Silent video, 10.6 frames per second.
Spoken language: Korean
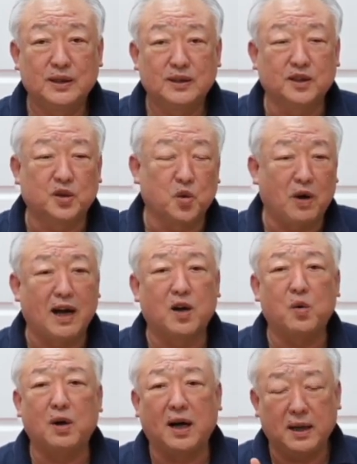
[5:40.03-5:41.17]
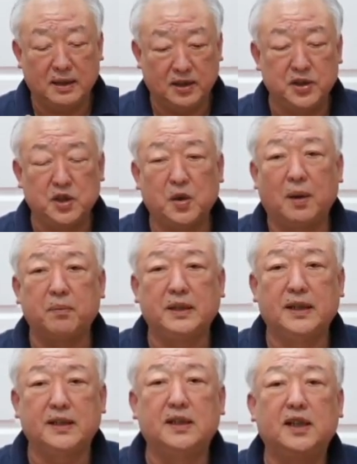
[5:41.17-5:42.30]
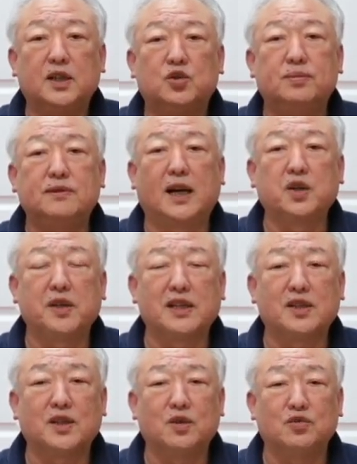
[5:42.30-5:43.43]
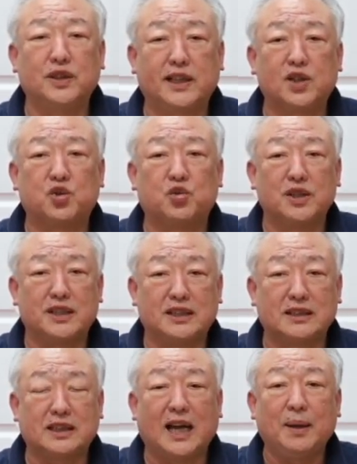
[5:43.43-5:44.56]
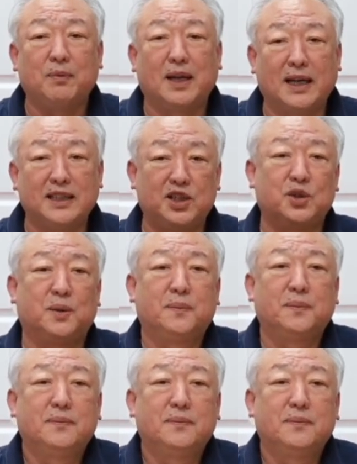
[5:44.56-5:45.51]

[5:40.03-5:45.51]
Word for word: 그것도 과거와 현재와 미래를 구분하기 위해서 우리에게 주어지는 타임라인이죠.